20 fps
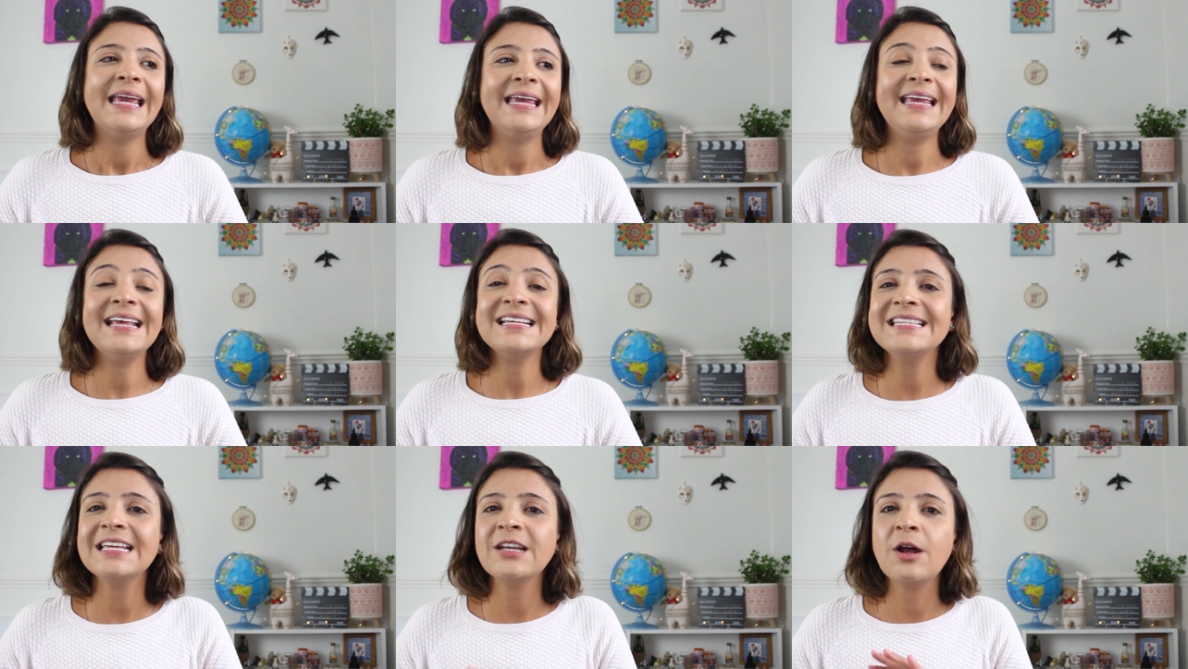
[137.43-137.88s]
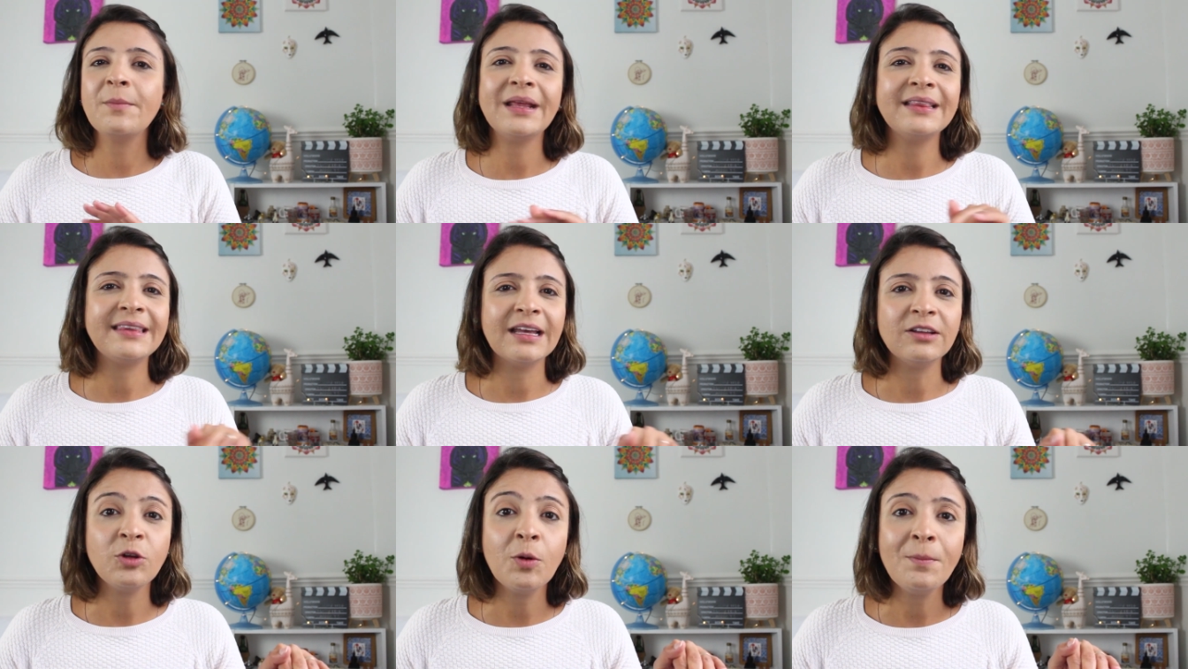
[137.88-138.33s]
E assim, não me
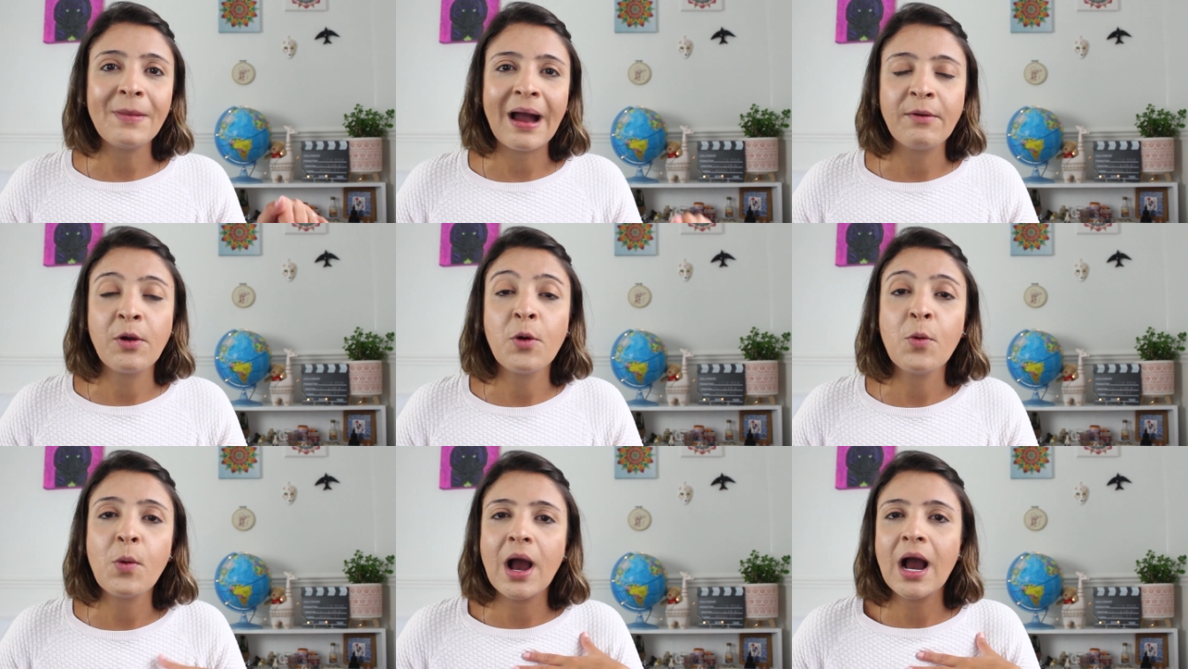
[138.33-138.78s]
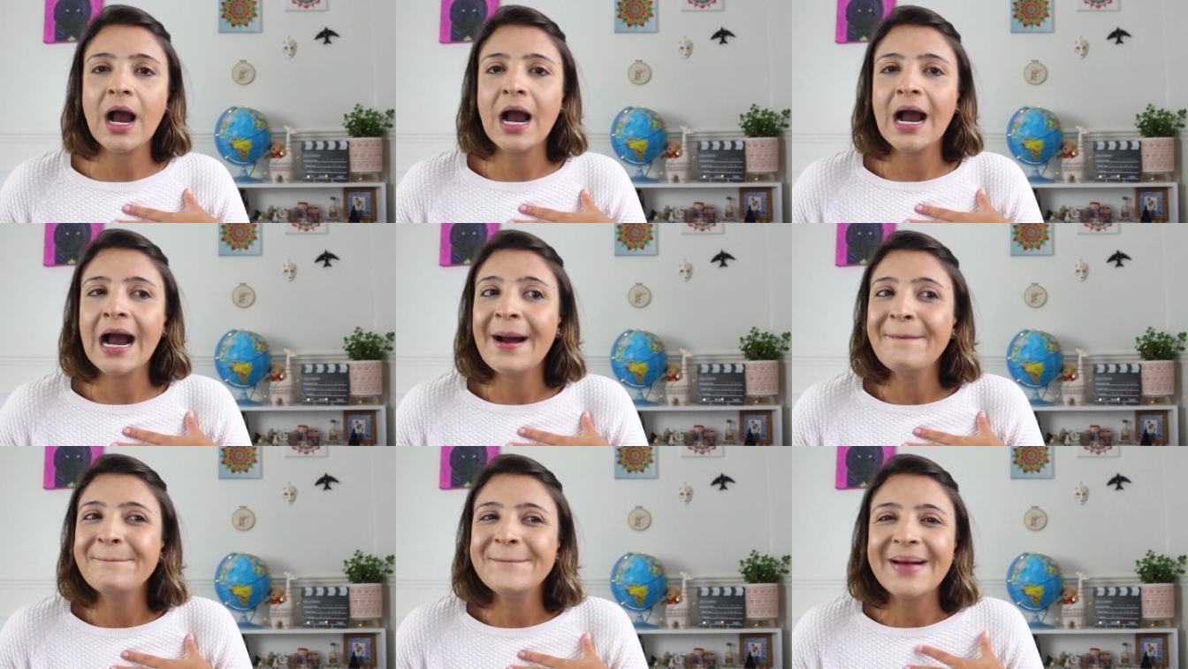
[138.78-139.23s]
entendo mal, eu
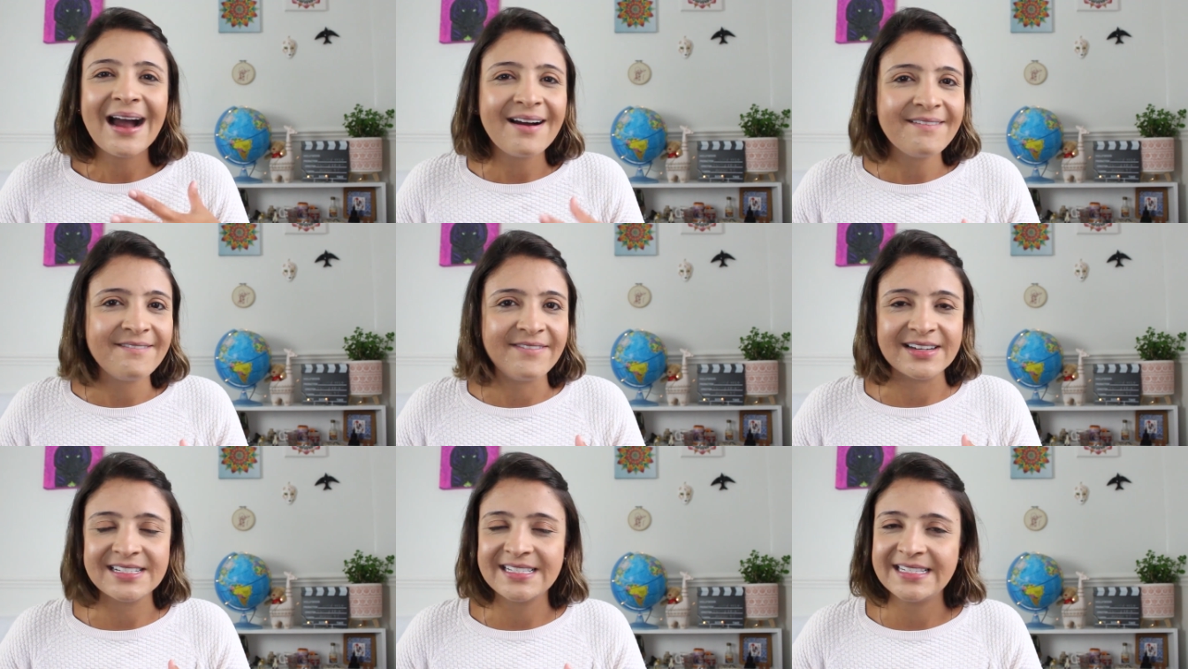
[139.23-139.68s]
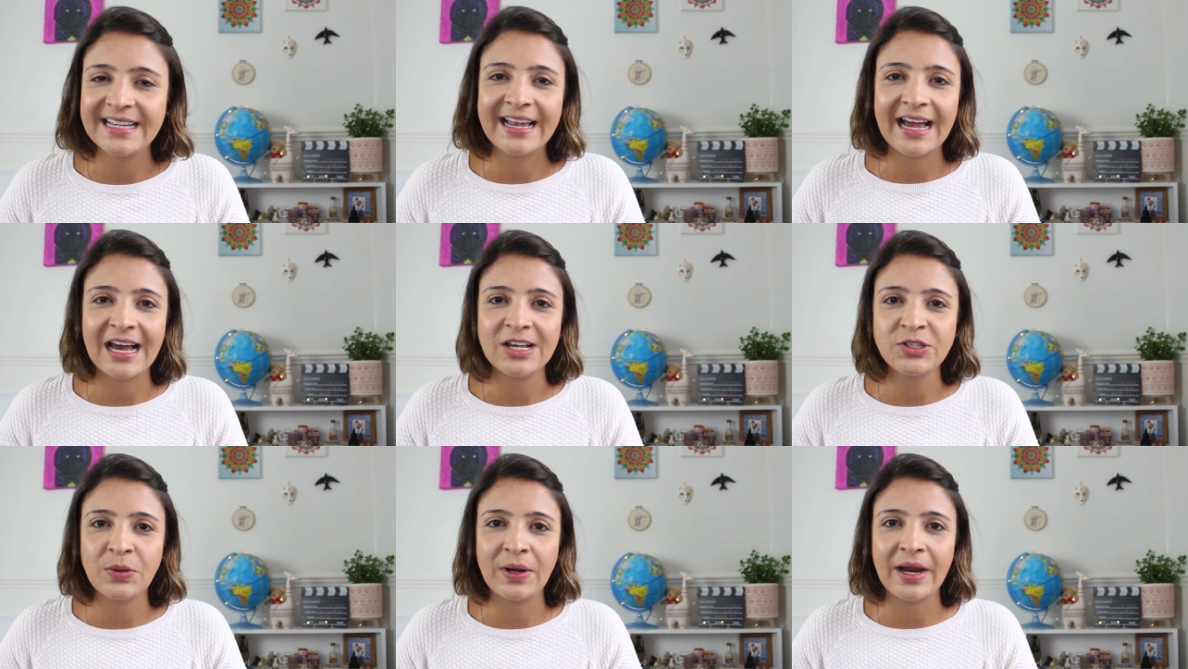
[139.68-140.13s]
amava ser
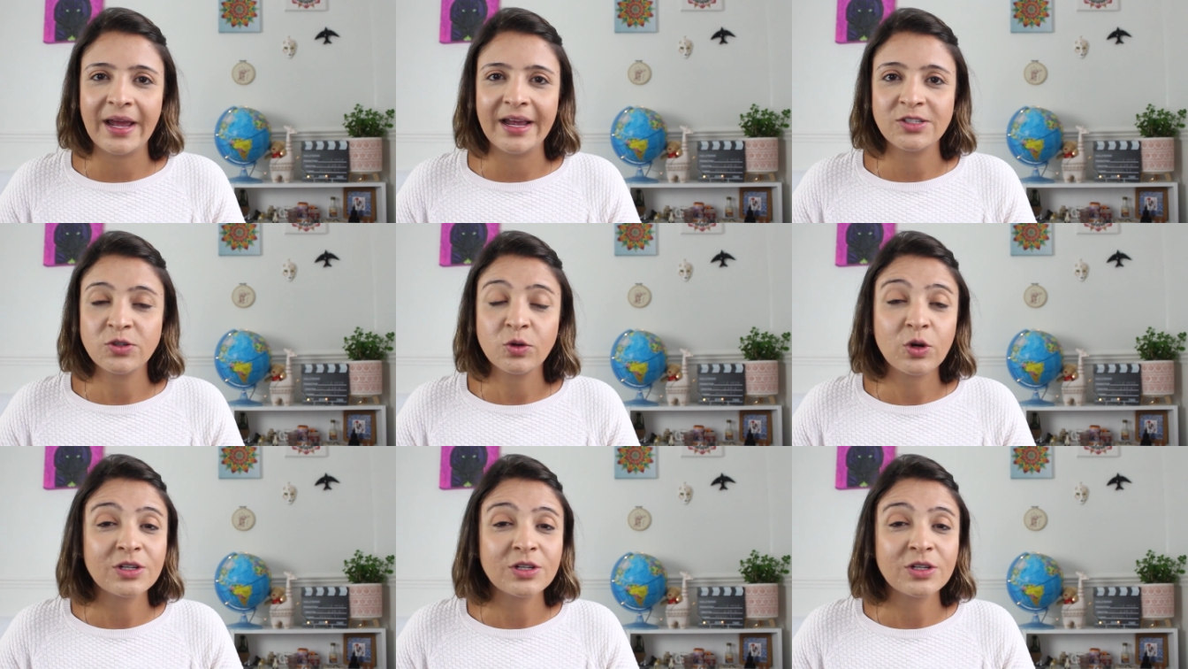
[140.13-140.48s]
garçonete,